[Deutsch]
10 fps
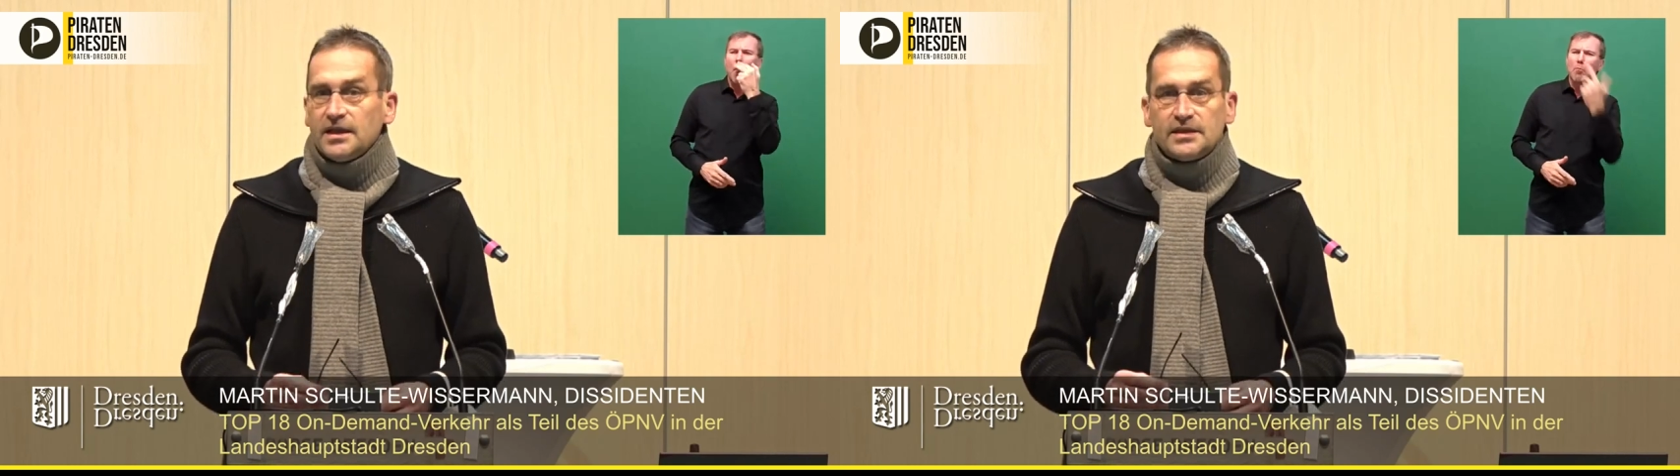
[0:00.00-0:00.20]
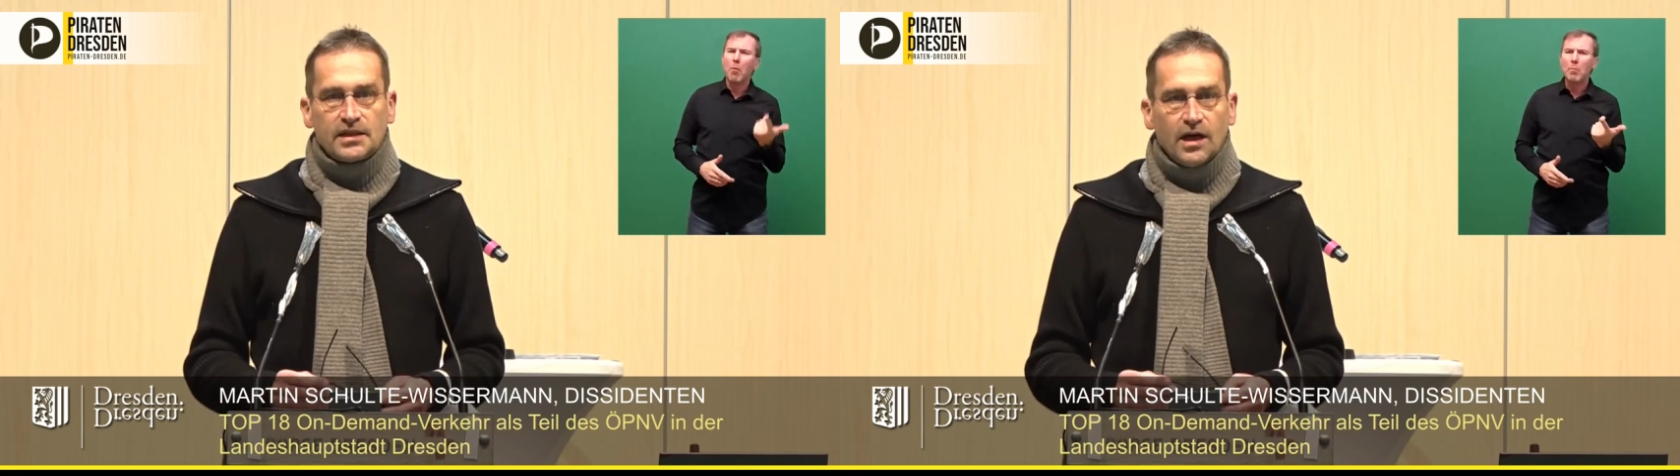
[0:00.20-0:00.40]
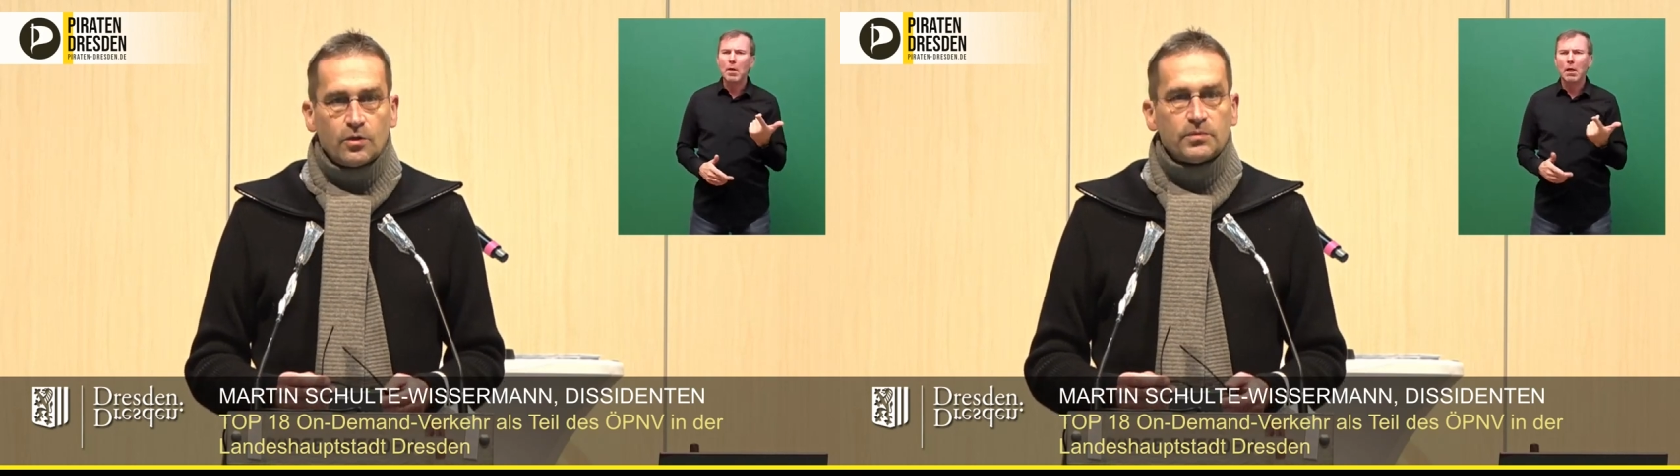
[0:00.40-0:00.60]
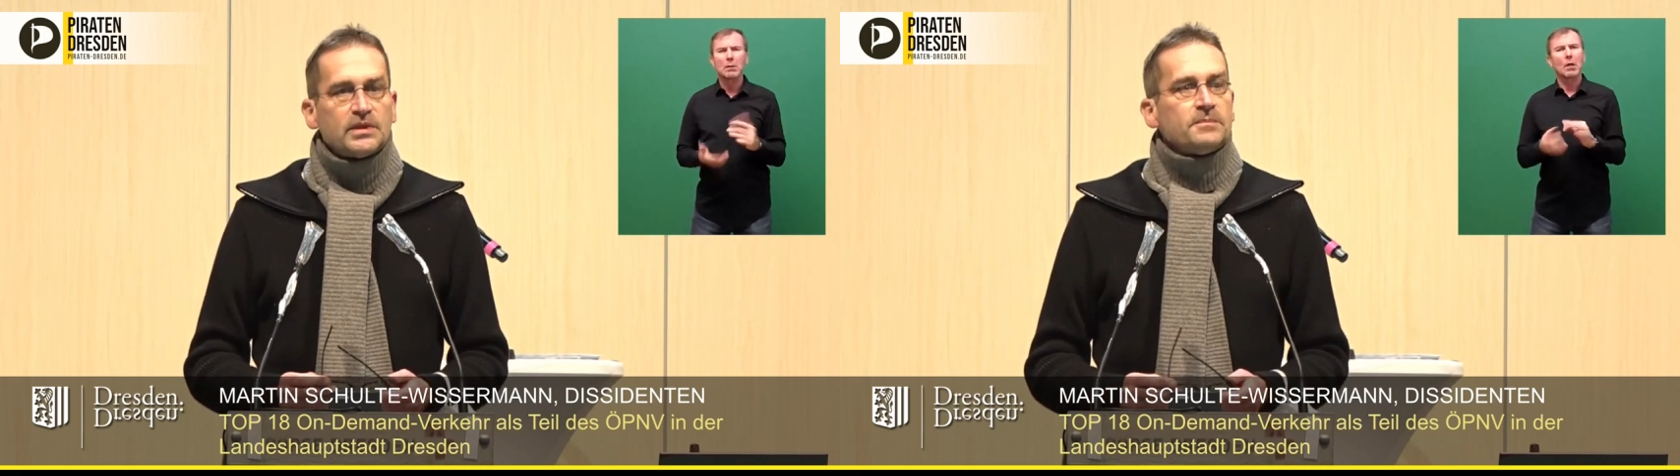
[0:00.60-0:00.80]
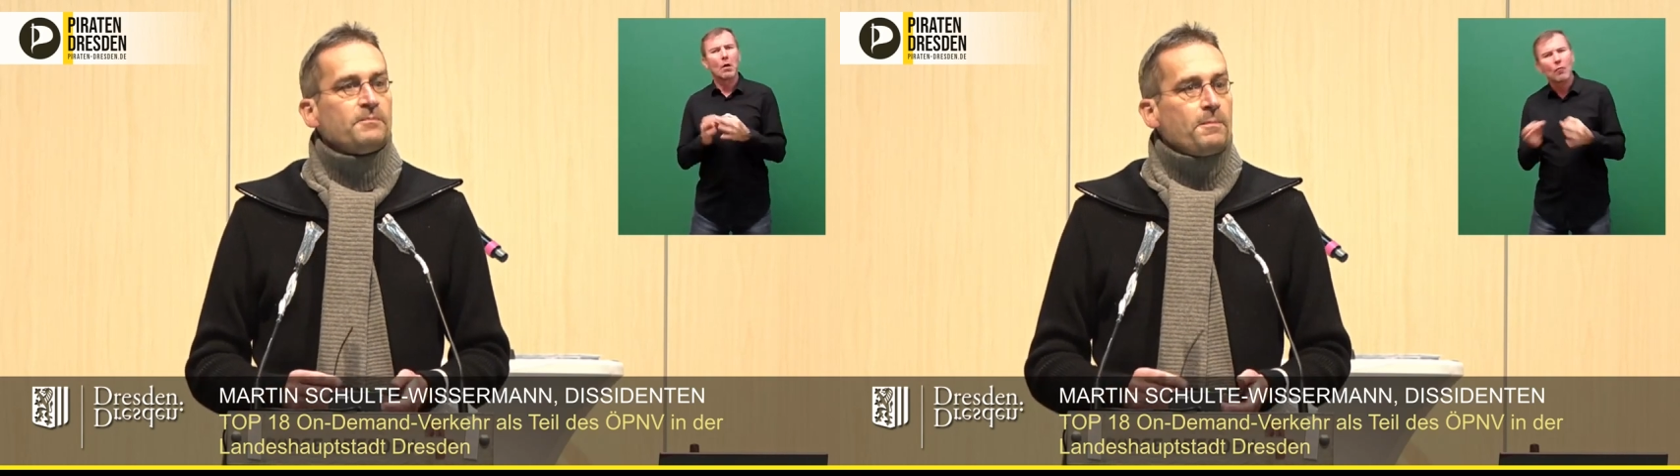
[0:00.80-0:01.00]
Ich
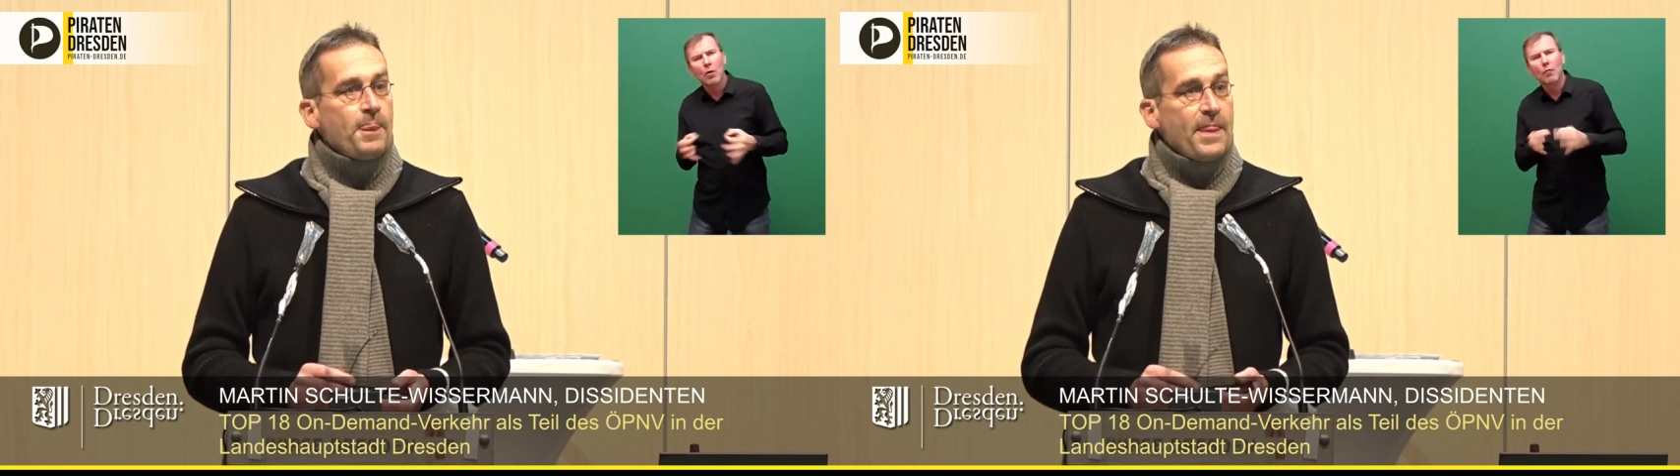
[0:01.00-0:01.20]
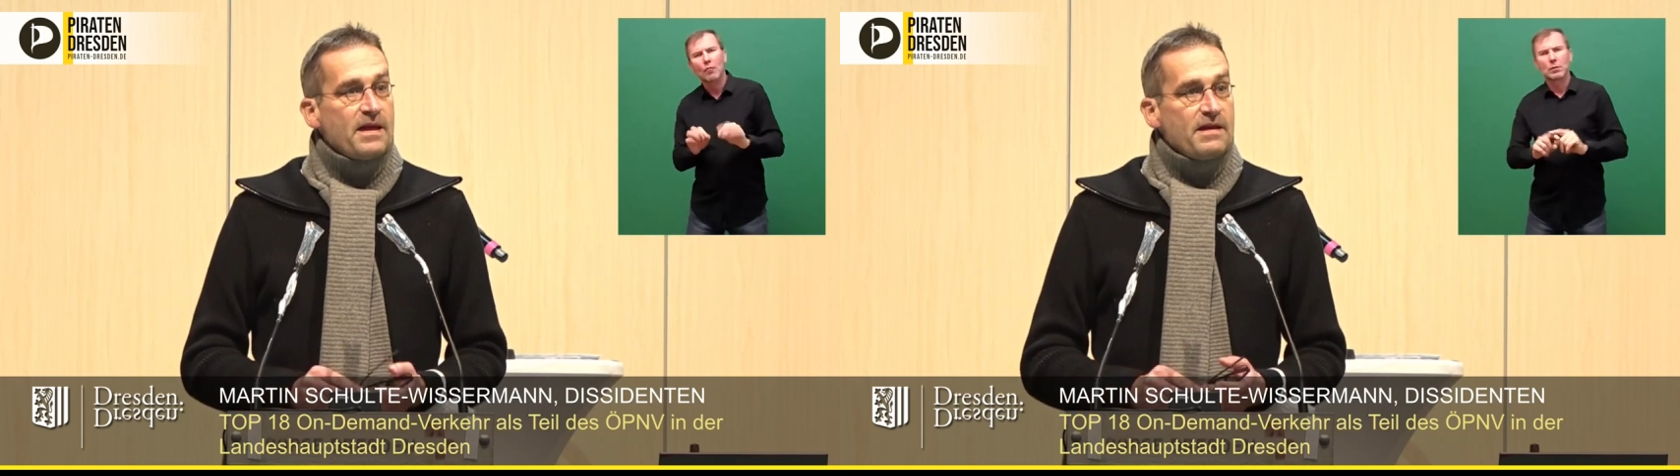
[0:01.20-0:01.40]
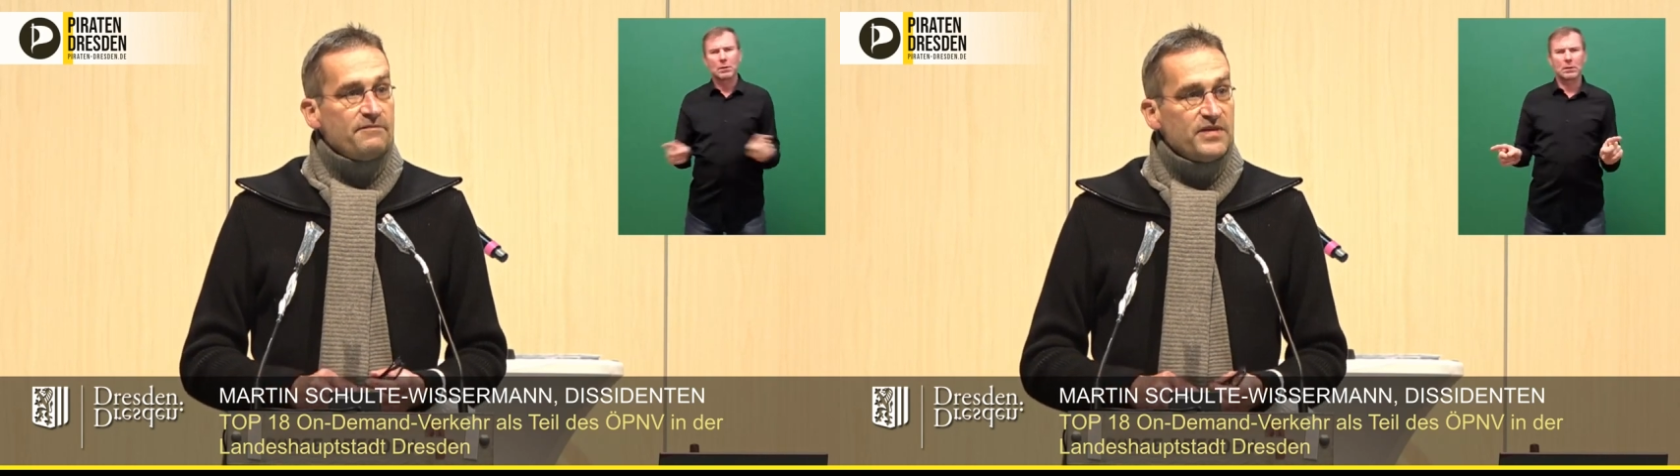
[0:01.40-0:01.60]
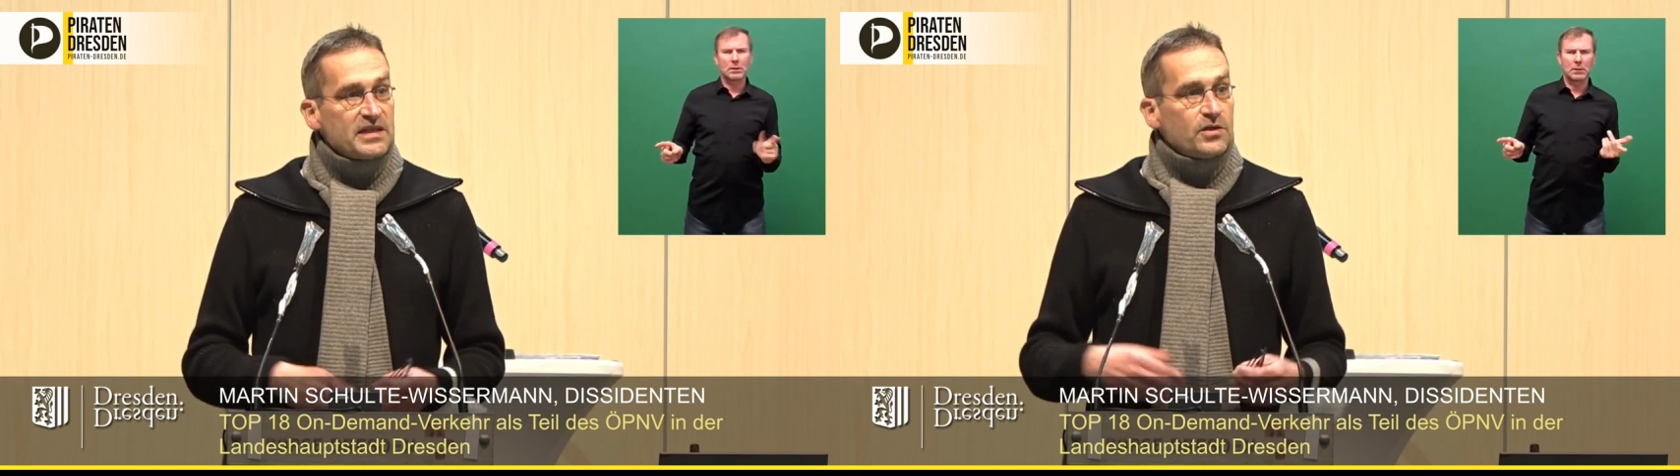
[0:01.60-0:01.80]
glaube, wir